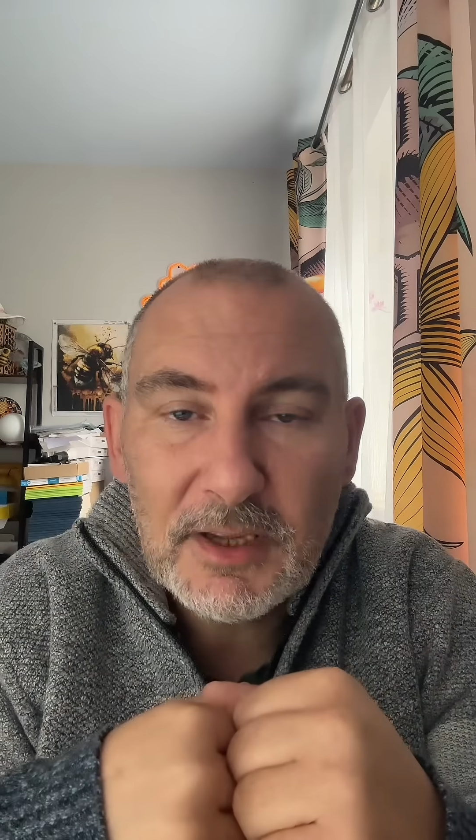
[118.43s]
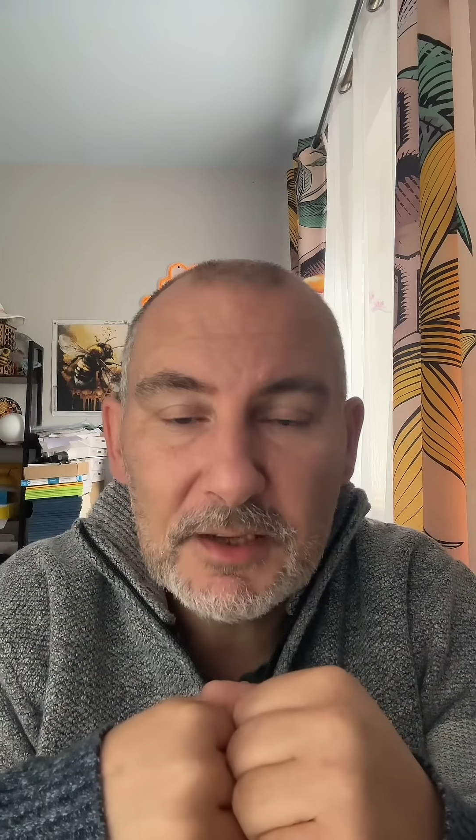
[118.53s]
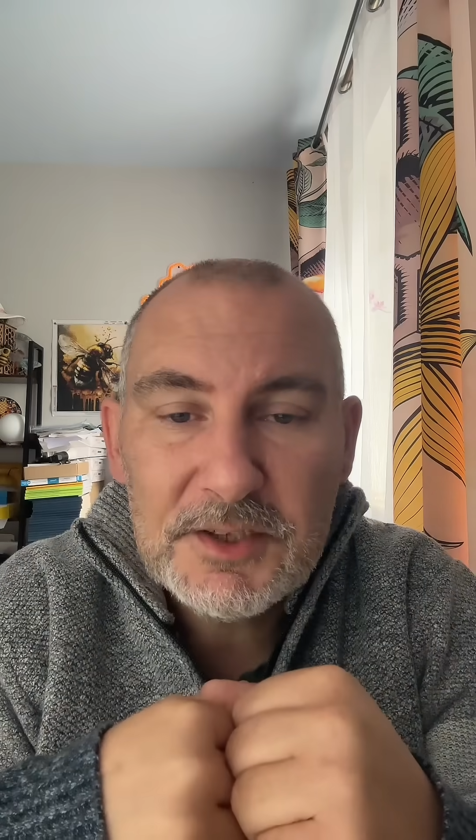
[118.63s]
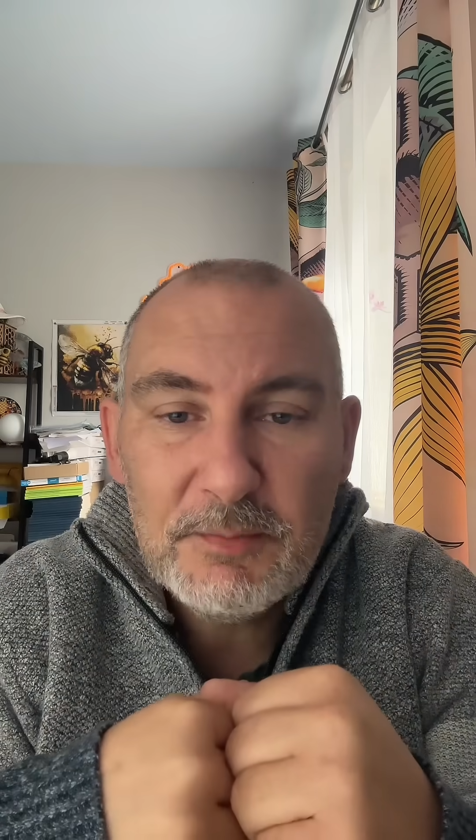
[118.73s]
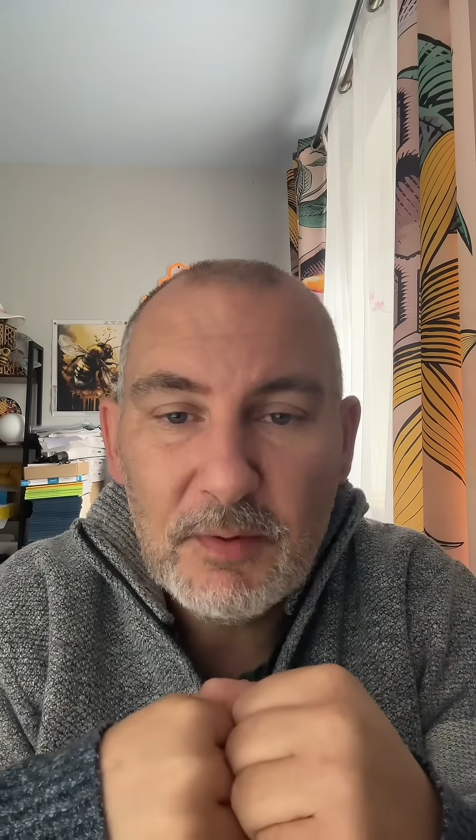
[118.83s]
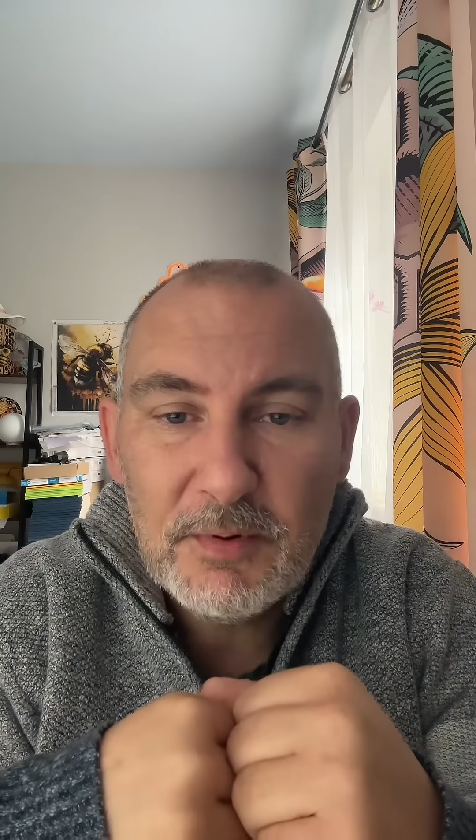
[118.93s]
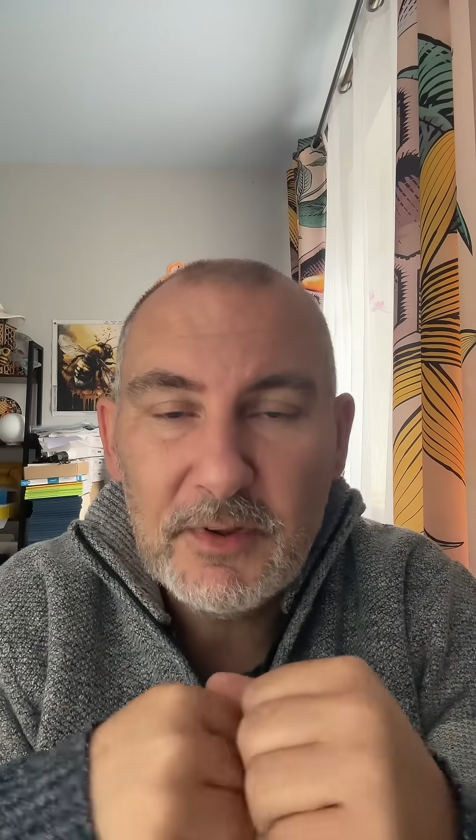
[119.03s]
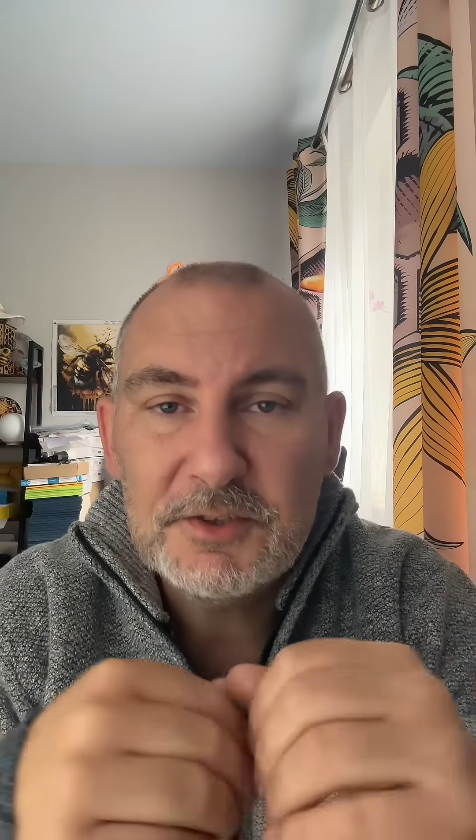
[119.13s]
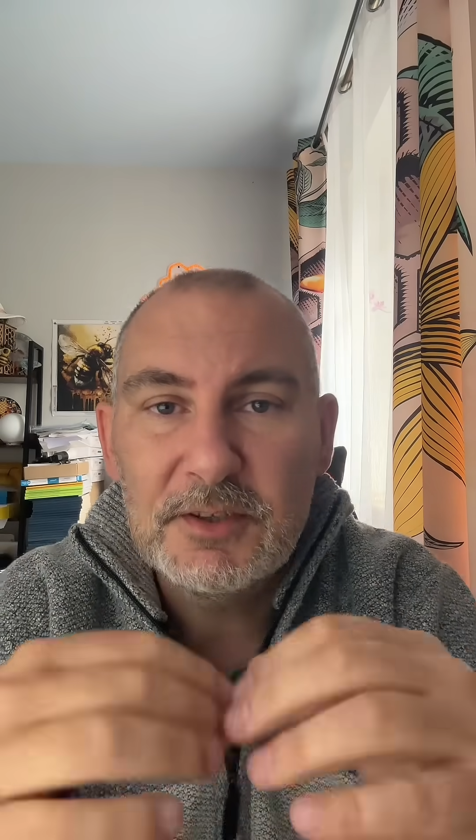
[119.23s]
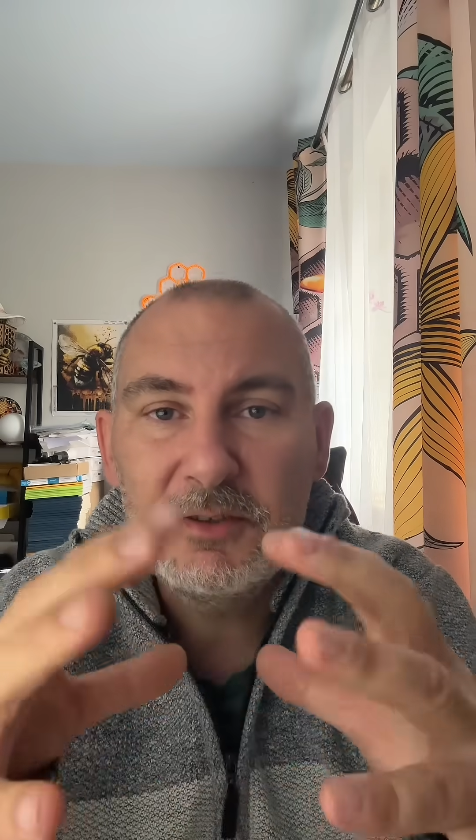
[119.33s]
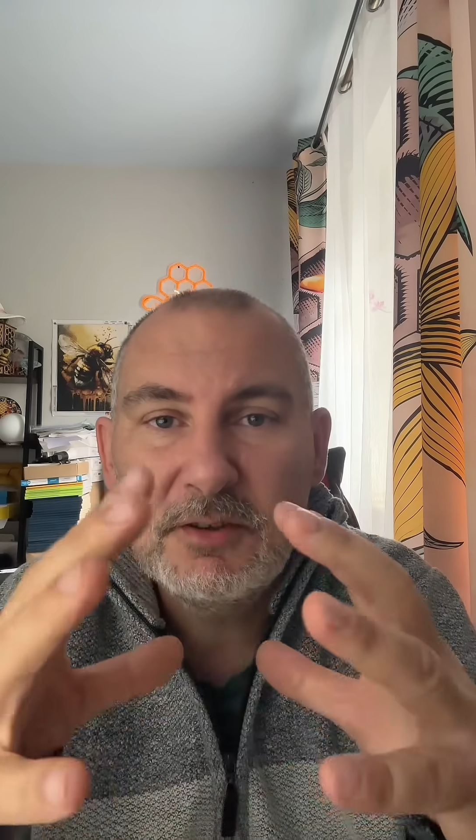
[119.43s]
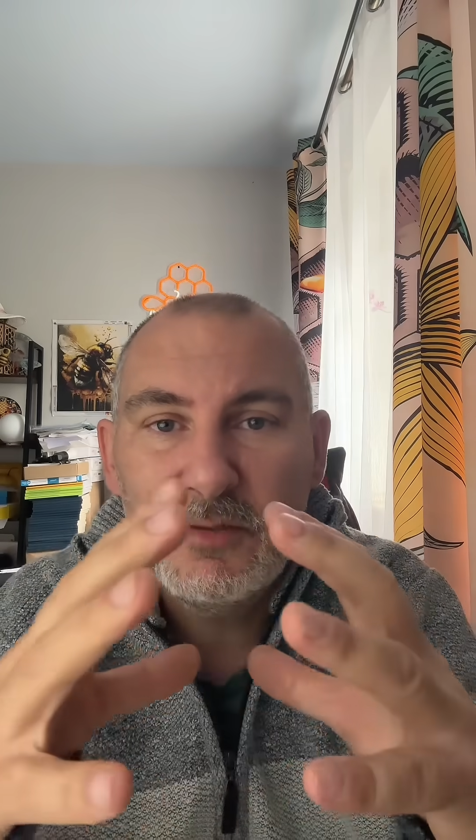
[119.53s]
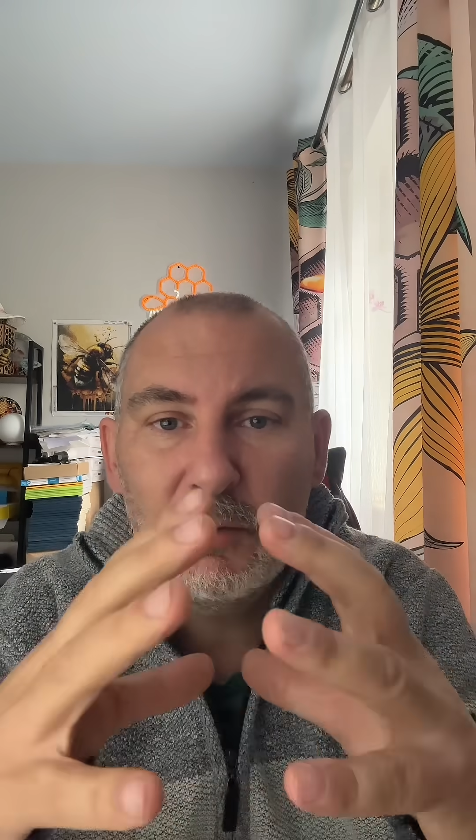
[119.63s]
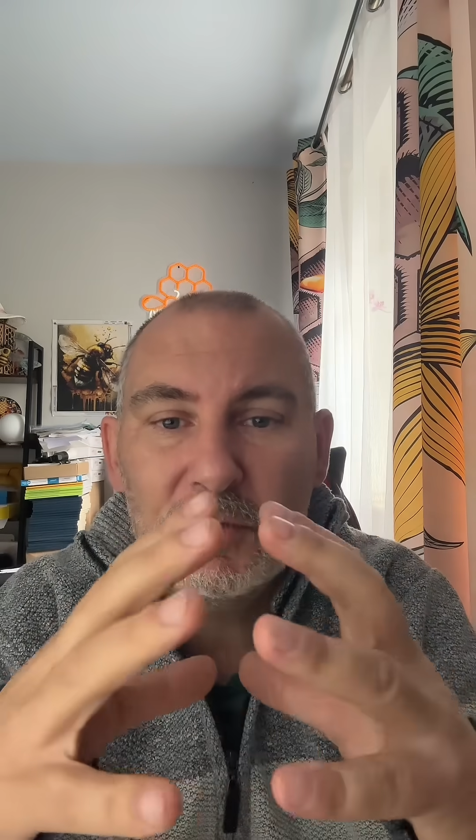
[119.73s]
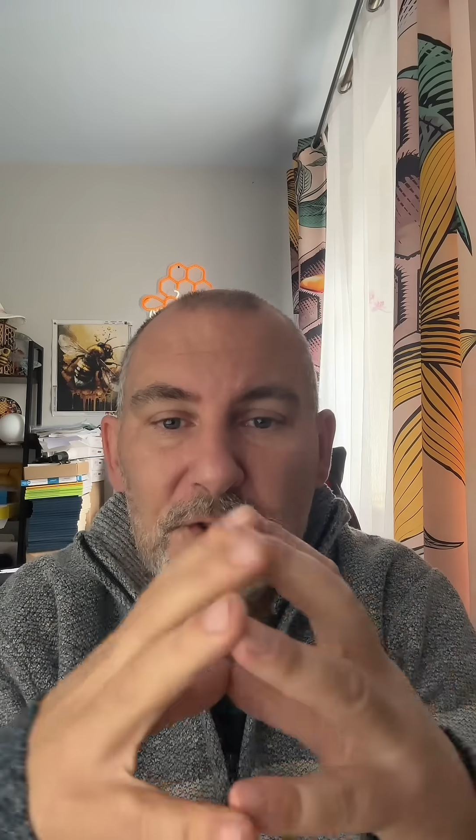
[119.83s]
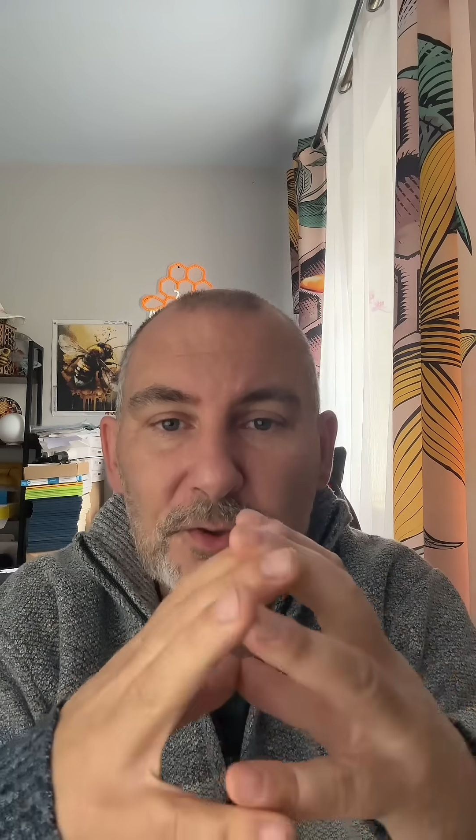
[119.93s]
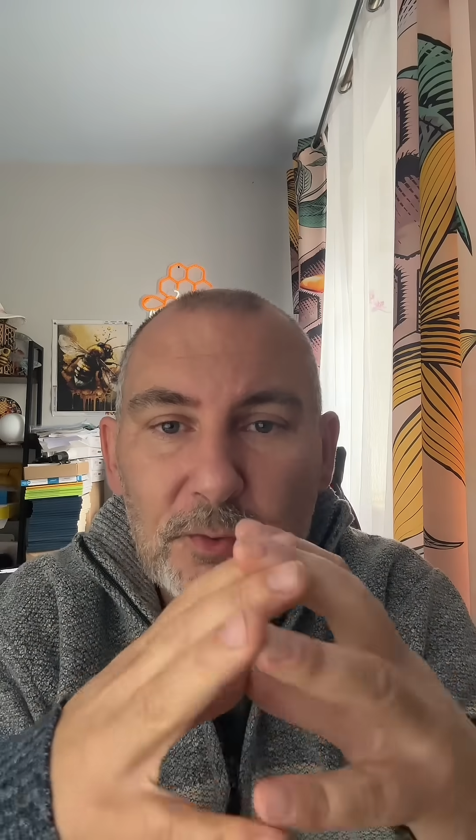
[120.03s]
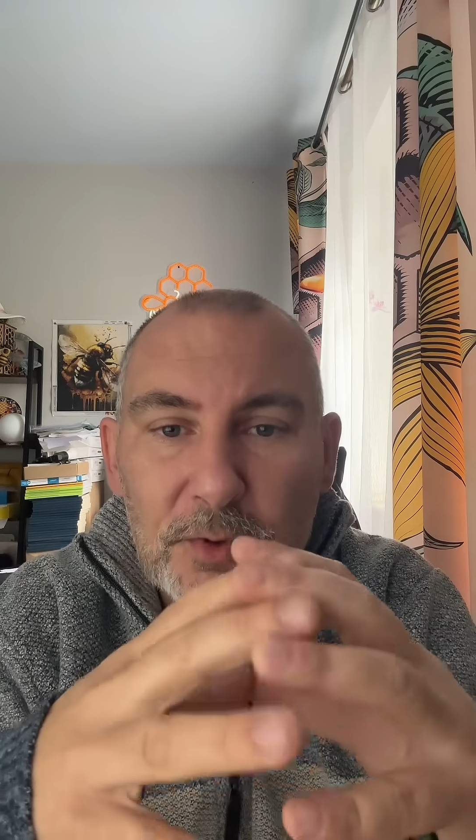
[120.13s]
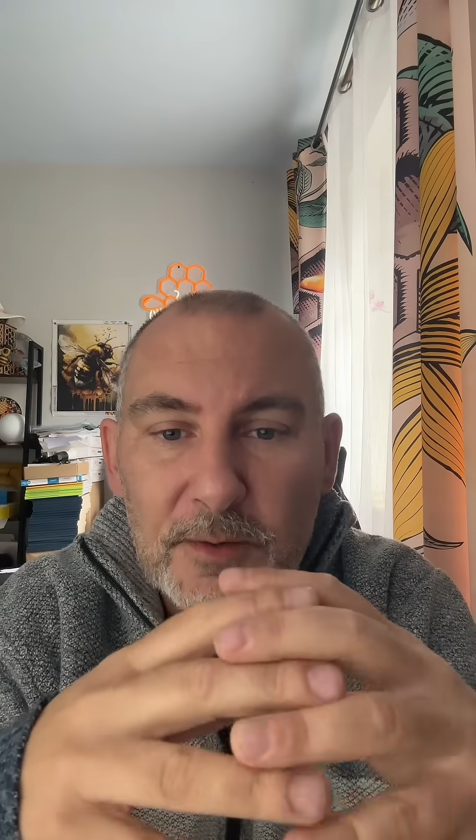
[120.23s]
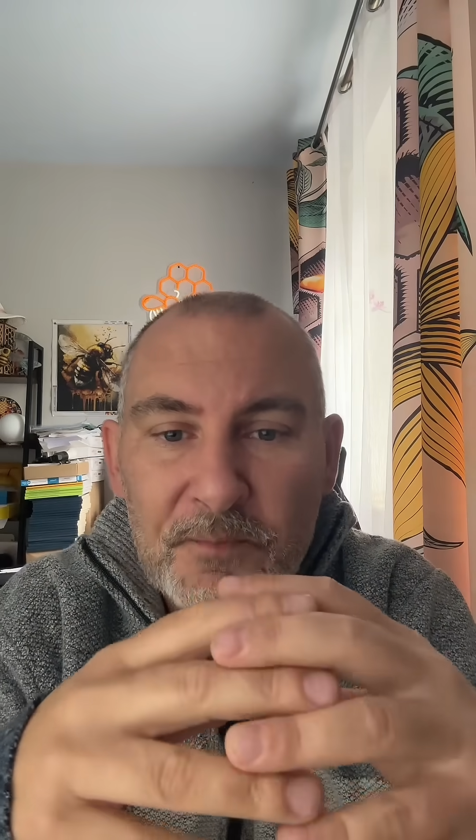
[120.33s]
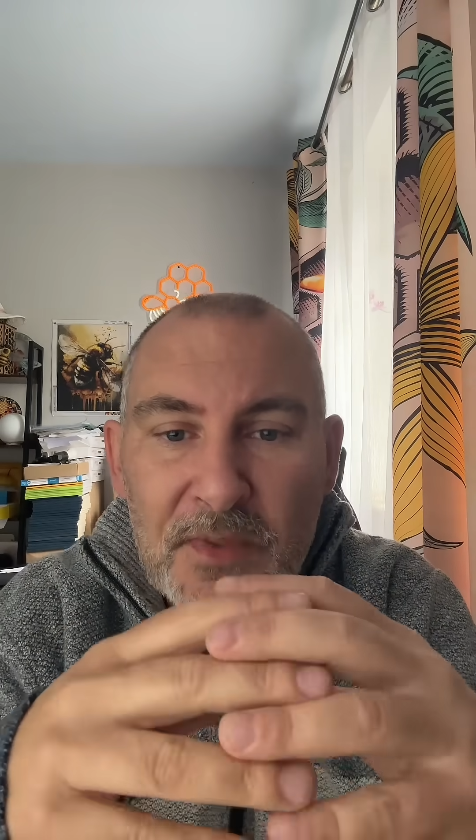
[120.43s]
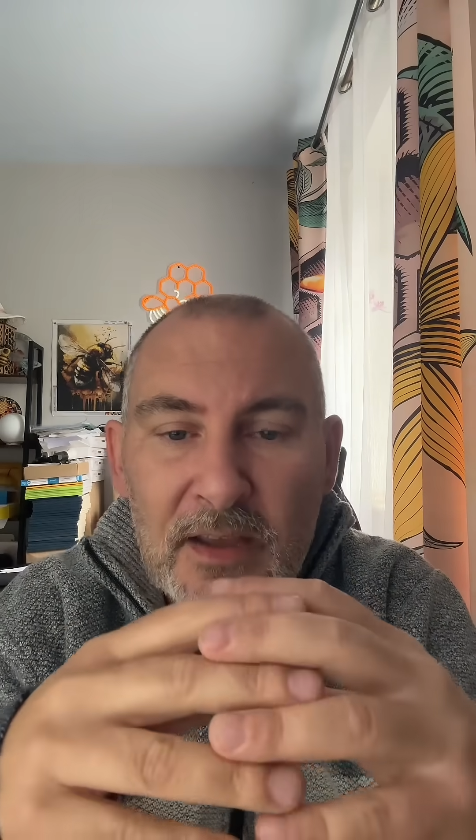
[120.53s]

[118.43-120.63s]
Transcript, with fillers: tak jak ciepłe powietrze, tylko i wyłącznie do góry.